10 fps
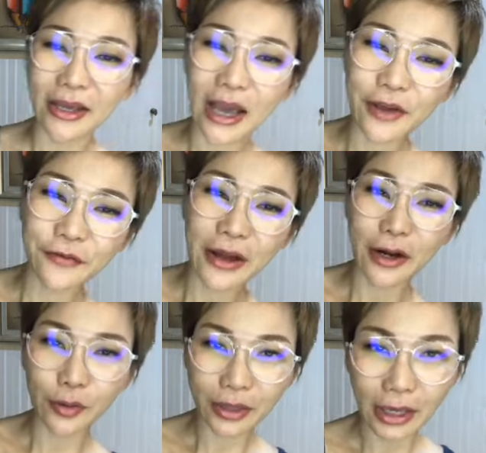ใครฟัง
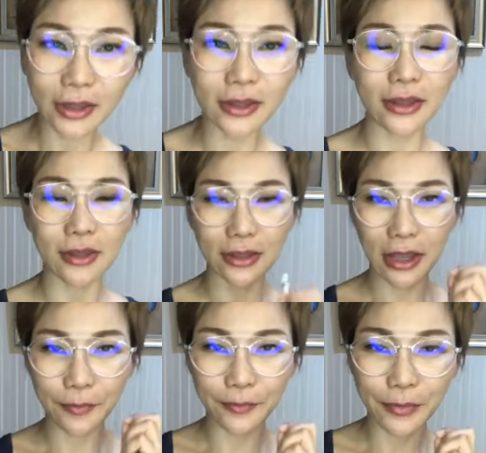เราเก็ตใน
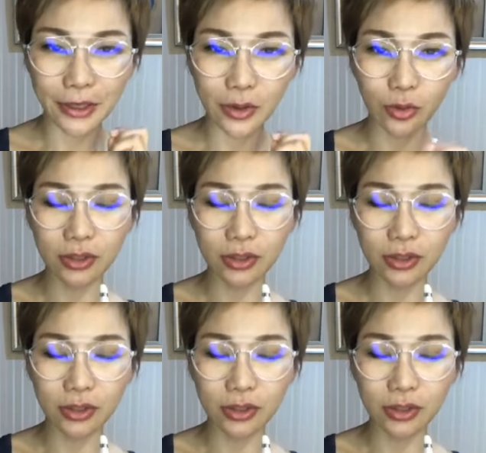ประโยค